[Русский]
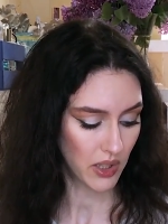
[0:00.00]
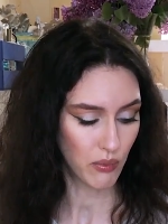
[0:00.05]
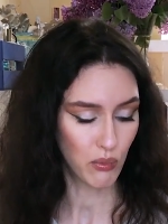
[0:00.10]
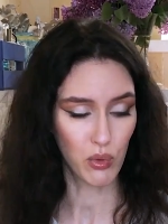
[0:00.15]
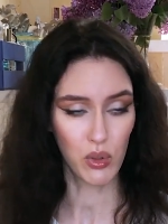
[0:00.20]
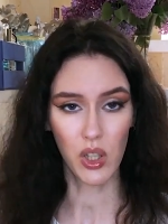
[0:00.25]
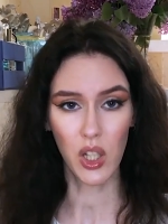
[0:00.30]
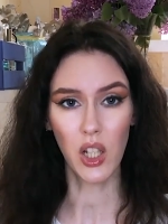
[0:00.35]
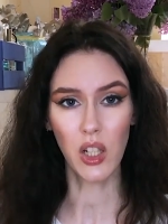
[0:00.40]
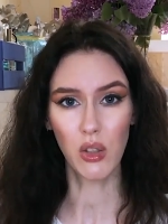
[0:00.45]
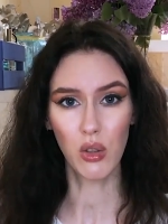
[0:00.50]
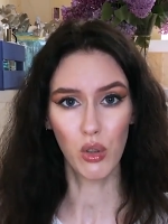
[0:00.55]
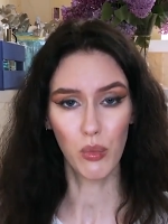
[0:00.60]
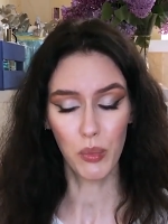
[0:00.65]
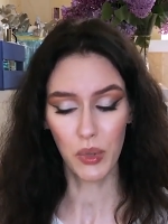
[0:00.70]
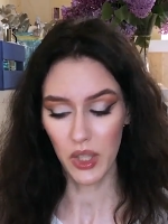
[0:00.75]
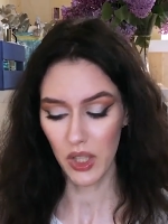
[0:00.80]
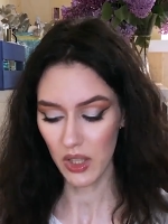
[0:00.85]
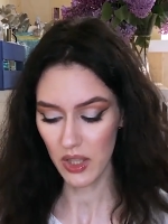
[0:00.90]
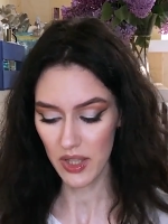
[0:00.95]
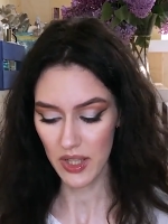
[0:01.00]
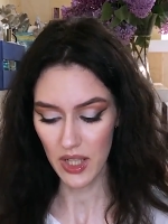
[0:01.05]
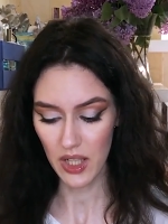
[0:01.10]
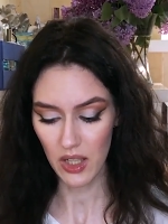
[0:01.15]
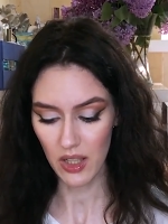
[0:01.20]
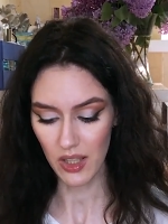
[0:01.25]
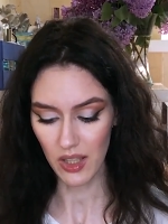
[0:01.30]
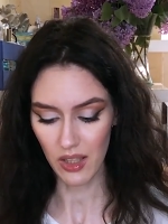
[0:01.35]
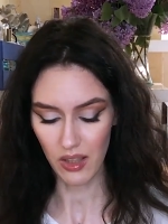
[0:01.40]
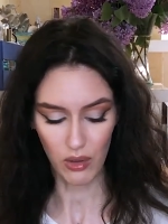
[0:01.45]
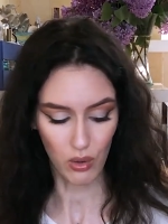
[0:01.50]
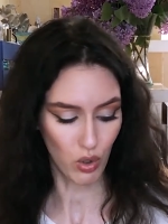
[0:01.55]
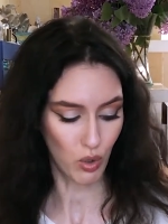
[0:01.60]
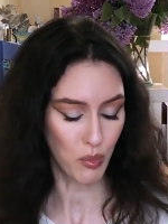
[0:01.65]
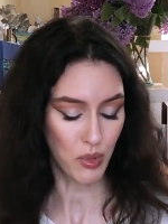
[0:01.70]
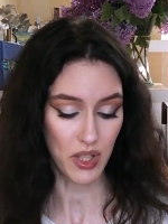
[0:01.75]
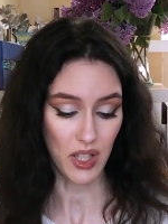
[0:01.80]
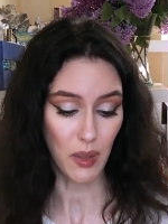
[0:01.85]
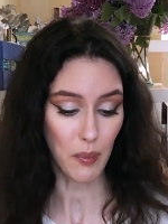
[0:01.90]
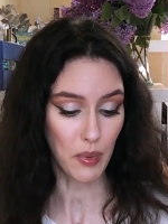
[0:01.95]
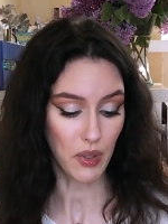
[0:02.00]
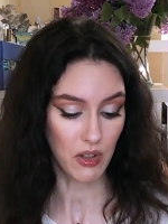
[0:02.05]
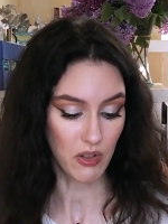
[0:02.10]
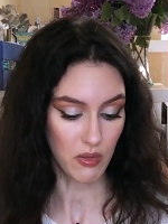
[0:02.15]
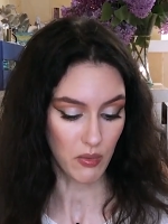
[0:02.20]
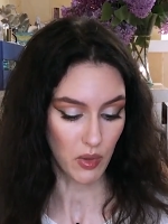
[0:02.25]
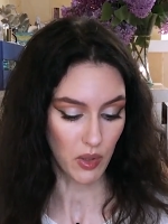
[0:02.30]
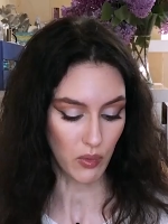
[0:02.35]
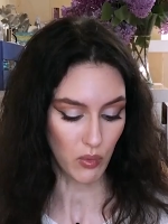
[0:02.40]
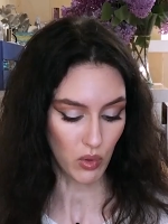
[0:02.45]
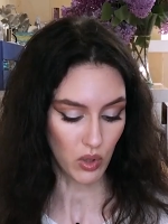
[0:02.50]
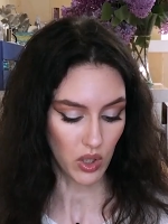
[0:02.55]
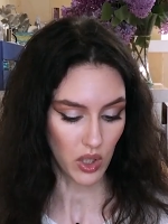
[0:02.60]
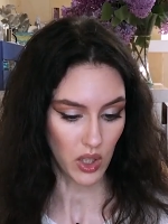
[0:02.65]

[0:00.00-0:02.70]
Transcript: но вот как-то он меня сильно, кроме запаха своего,